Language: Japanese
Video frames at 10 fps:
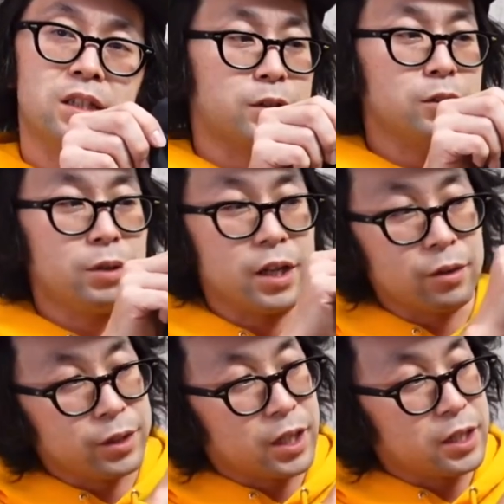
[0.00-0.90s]
黒は
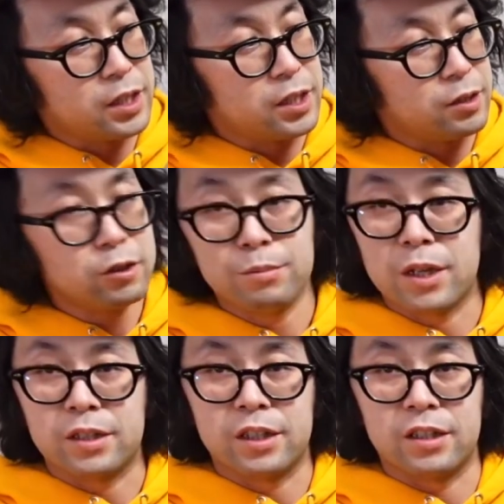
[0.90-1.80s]
ね、こんな感じですね。黒も
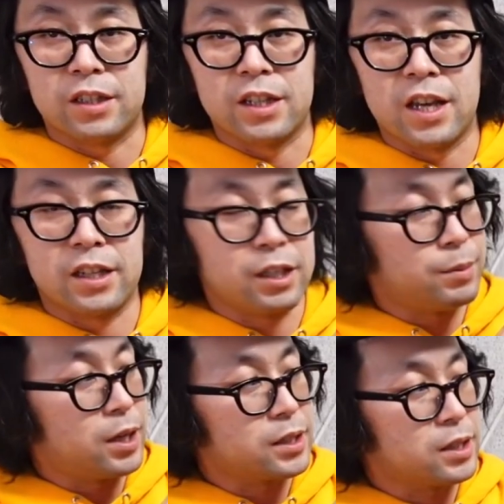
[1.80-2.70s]
エックスエル ですね、着
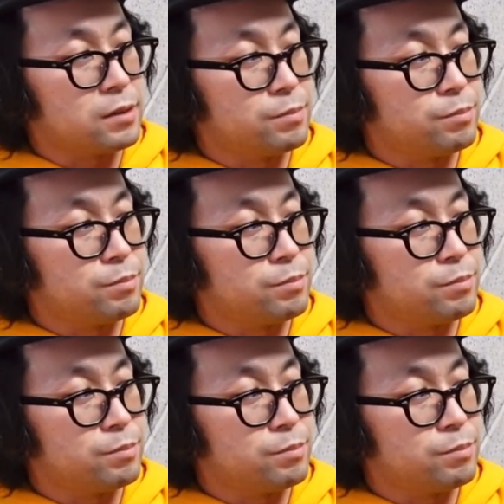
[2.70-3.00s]
てます。